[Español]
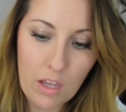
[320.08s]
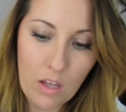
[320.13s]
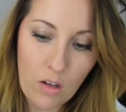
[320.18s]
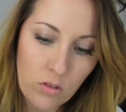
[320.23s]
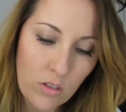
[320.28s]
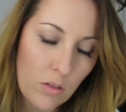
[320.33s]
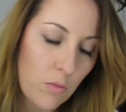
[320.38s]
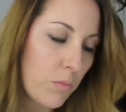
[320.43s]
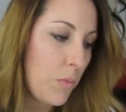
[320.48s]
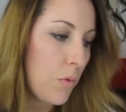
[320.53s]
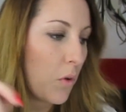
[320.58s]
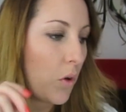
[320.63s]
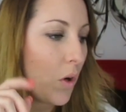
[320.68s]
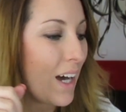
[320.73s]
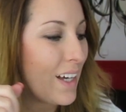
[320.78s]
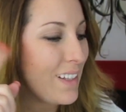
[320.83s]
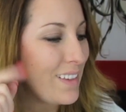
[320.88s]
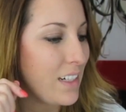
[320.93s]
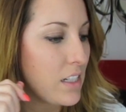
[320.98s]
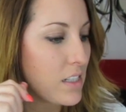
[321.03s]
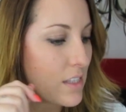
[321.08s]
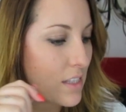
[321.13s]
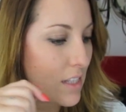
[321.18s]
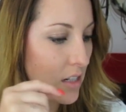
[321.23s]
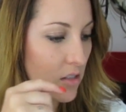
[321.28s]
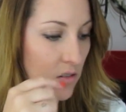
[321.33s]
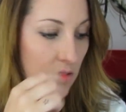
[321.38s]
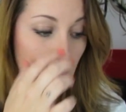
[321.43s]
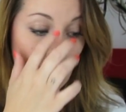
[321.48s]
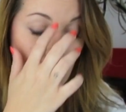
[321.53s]
ha dado tiempo a
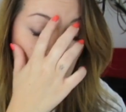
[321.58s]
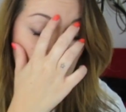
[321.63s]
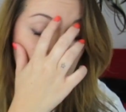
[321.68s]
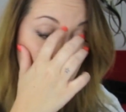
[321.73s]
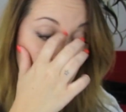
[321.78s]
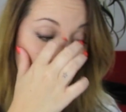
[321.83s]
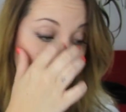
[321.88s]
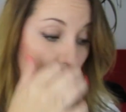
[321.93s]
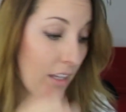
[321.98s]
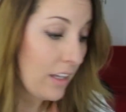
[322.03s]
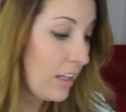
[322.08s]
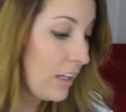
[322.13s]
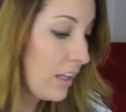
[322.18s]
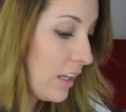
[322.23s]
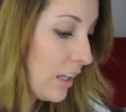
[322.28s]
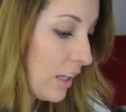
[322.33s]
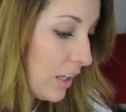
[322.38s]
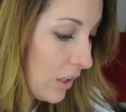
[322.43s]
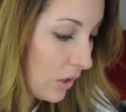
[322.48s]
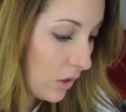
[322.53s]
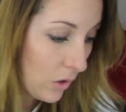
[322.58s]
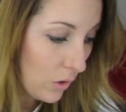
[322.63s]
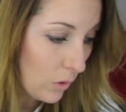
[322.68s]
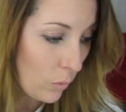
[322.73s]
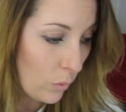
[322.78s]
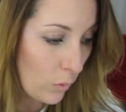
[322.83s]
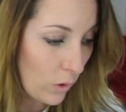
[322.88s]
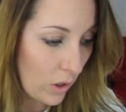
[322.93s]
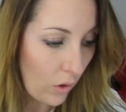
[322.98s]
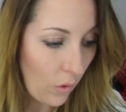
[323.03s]
trastear con él.
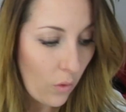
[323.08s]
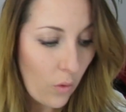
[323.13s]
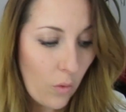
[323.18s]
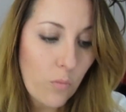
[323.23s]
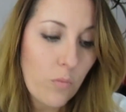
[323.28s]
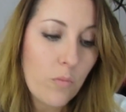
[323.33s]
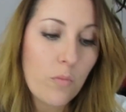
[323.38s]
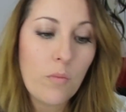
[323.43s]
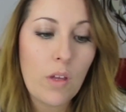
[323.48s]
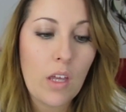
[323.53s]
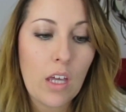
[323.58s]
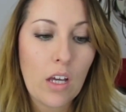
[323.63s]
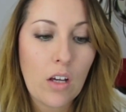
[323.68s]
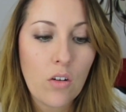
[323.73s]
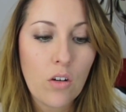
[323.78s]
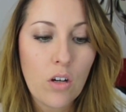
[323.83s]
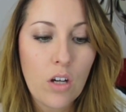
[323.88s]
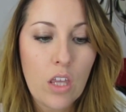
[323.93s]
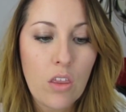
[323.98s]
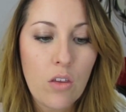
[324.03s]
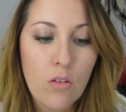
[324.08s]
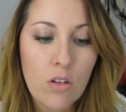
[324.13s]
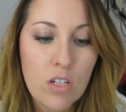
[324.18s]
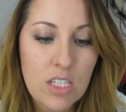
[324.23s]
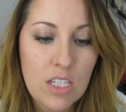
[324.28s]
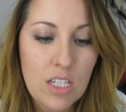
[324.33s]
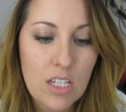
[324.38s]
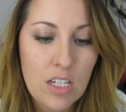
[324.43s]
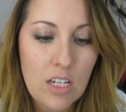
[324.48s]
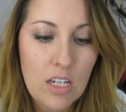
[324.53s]
Luego, He cogido
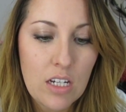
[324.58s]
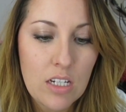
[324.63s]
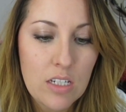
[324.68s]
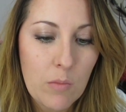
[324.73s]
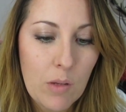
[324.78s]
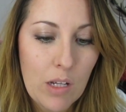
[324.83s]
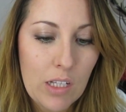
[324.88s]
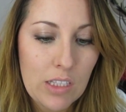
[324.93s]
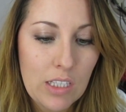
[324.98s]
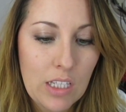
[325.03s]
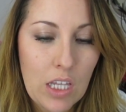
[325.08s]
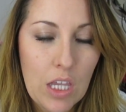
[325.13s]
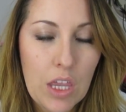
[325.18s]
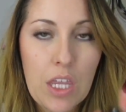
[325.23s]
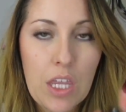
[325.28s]
este esmalte de